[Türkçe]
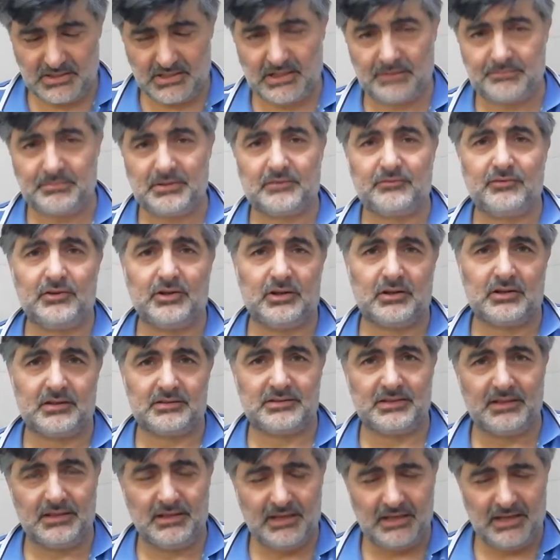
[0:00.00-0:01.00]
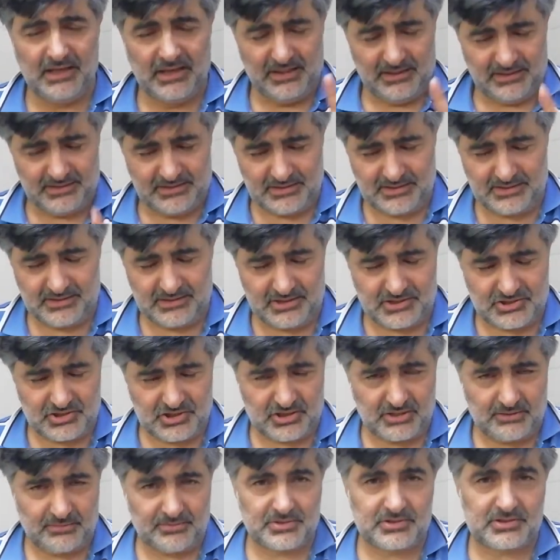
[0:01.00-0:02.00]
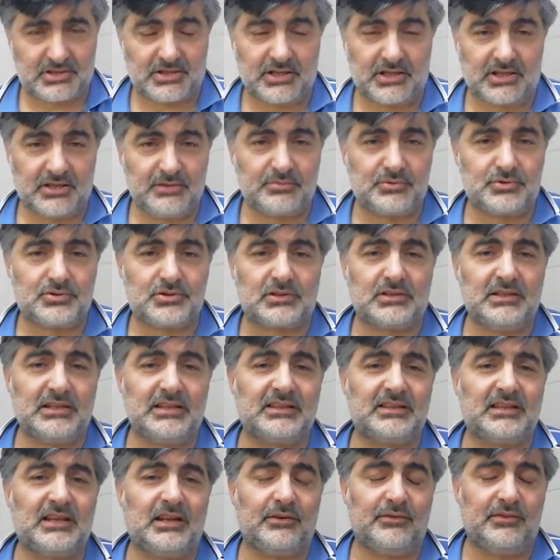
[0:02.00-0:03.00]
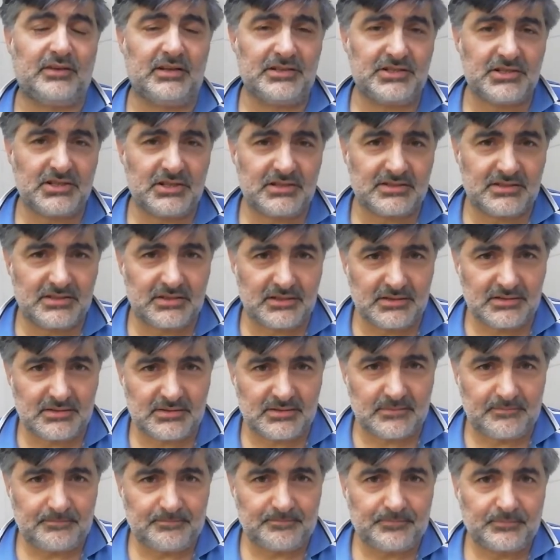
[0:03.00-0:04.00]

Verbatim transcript: şerbet veriyorsa siz de çıta başına 2,5 litreyi vereceksiniz.